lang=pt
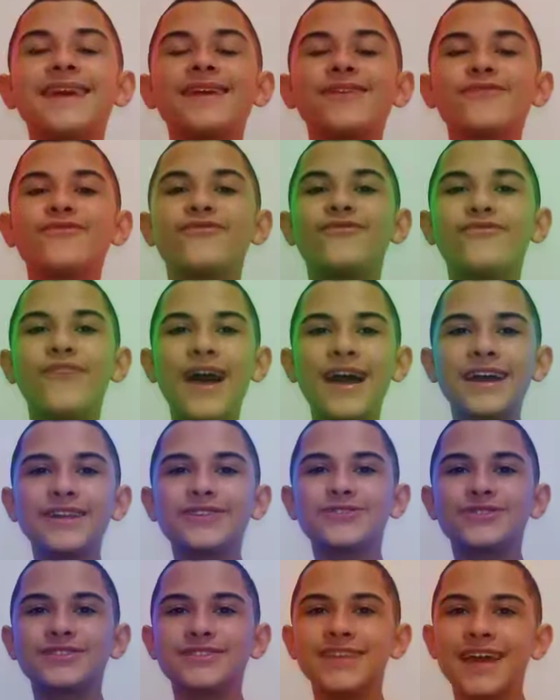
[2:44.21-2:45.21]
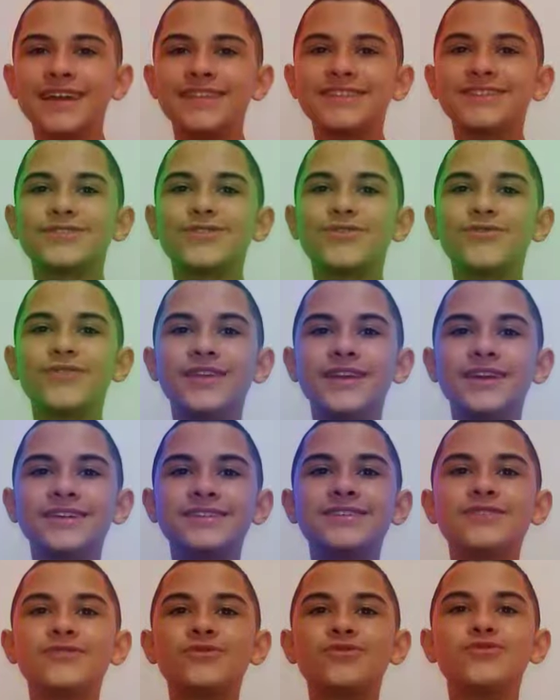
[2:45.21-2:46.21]
Tem vários sites que
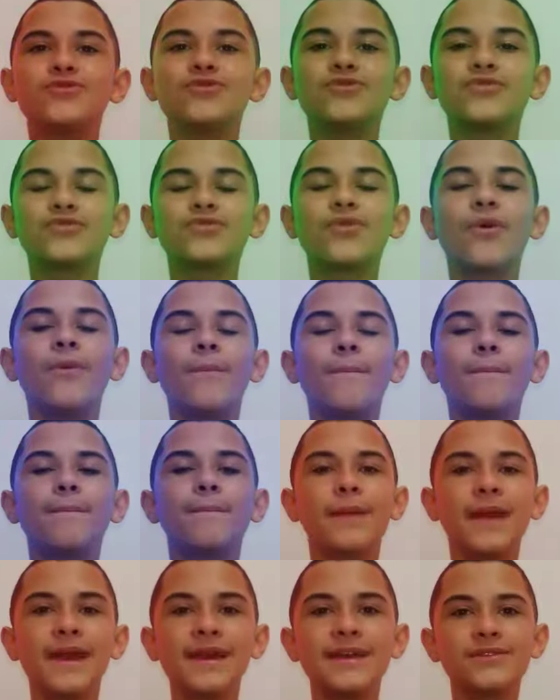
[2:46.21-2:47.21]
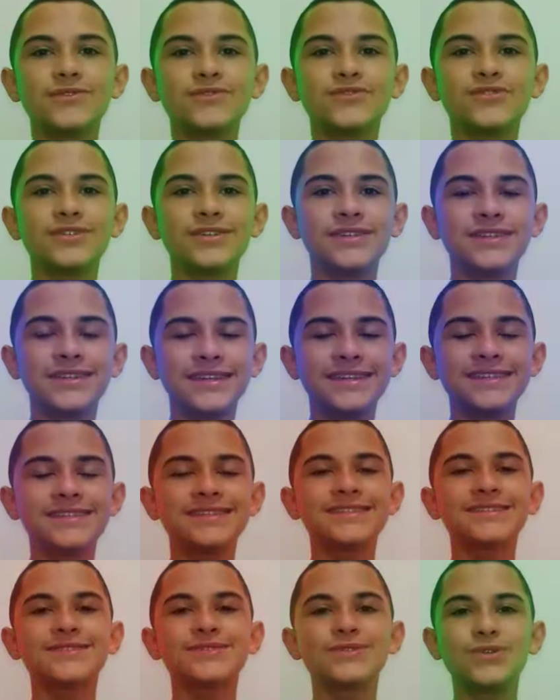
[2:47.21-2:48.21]
oferecem cursos completos de
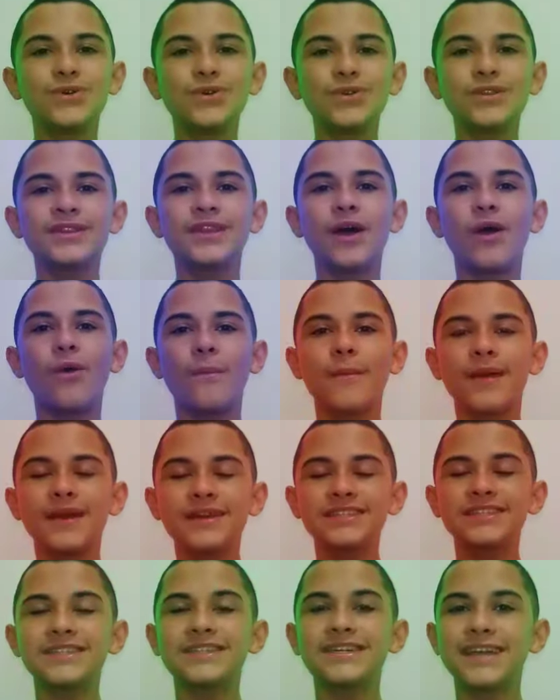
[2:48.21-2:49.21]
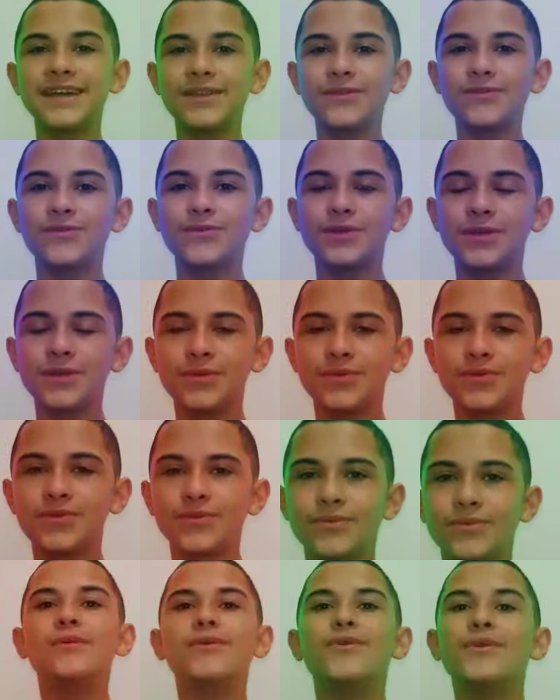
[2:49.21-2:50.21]
inglês totalmente
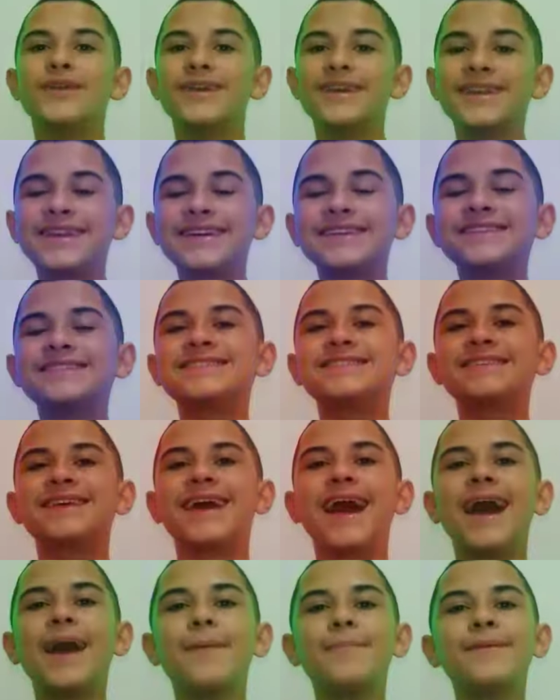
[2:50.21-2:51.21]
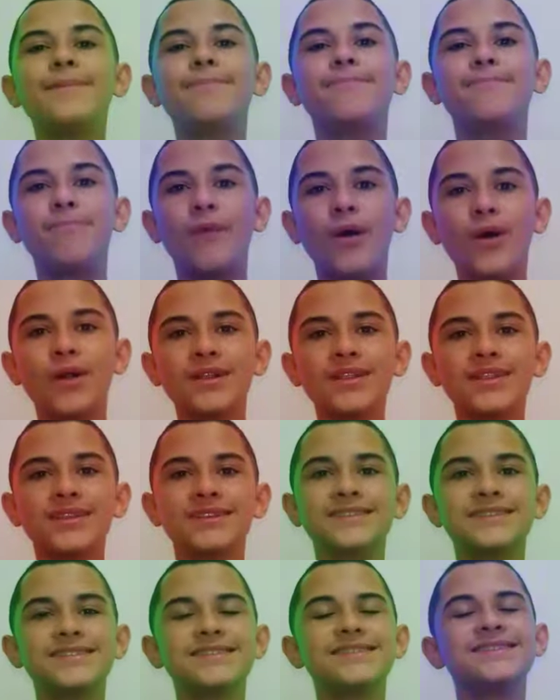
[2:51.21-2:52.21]
gratuito. O inglês abre
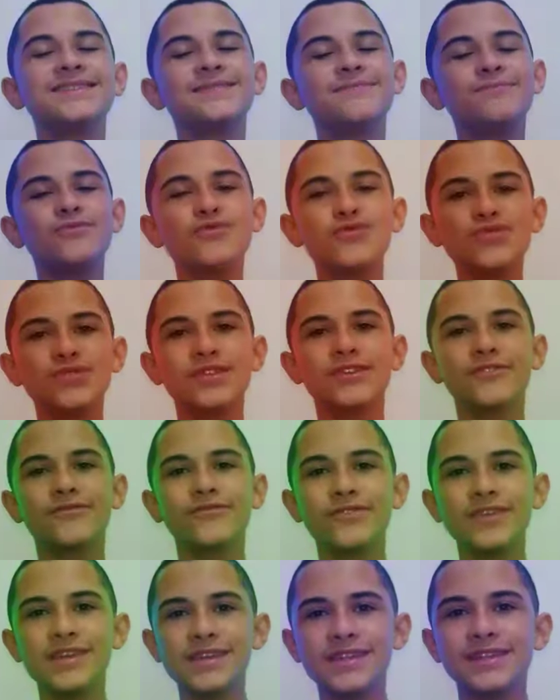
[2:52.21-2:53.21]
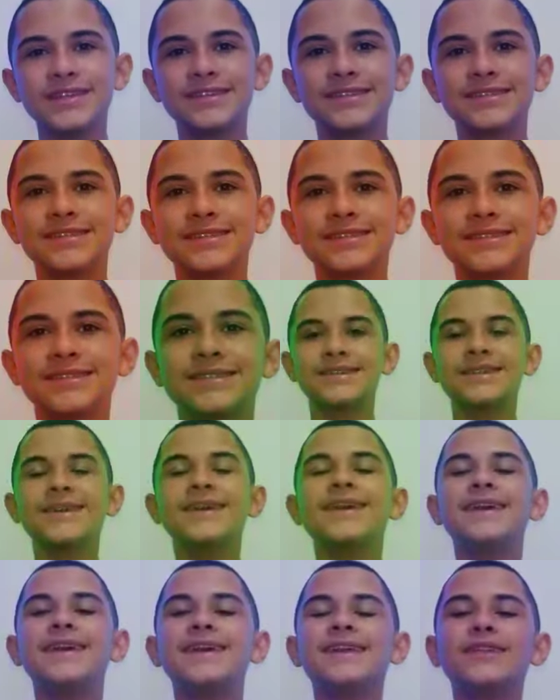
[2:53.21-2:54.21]
portas e muda vidas.
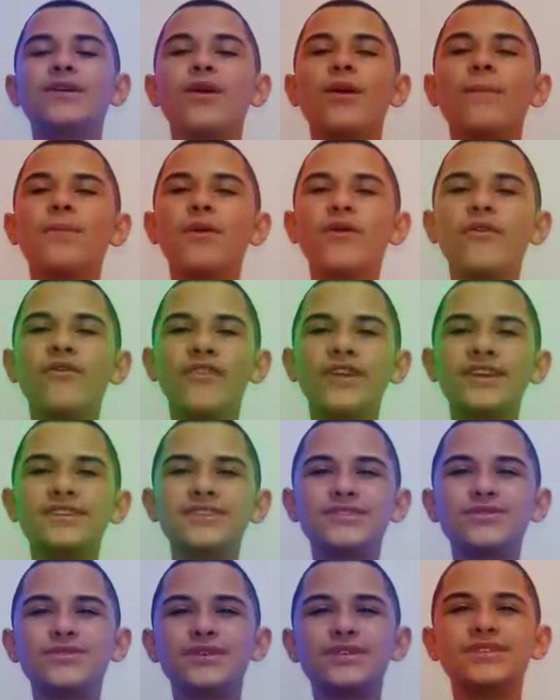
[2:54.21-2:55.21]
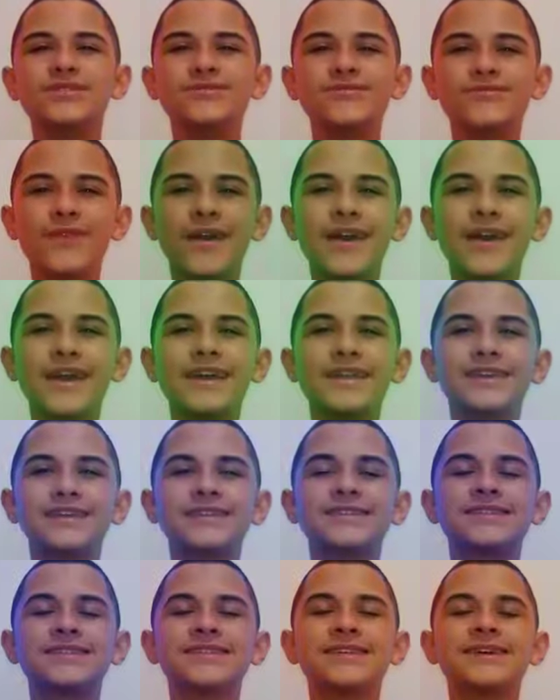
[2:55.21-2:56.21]
Então aproveite suas
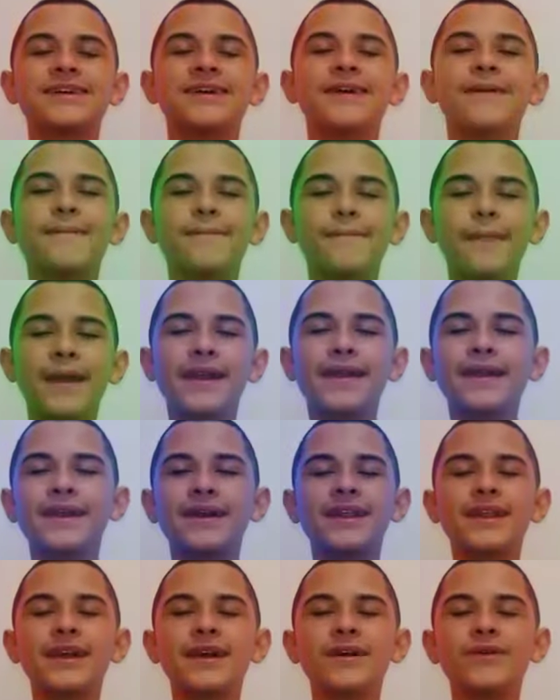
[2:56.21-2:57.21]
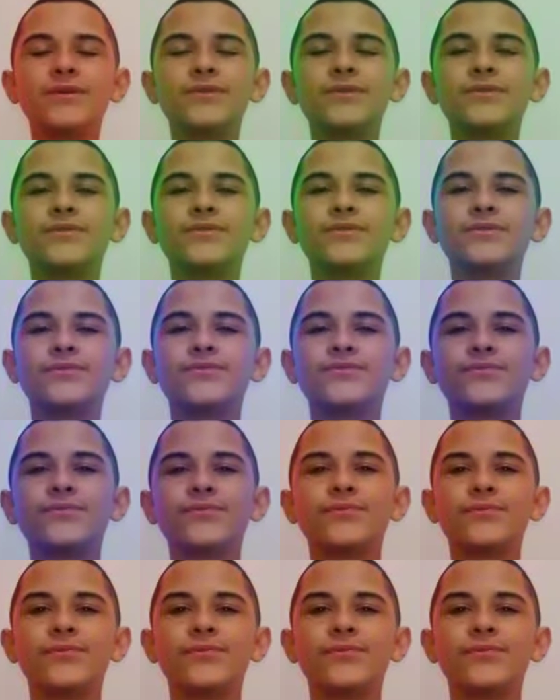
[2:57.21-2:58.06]
férias, pega lá o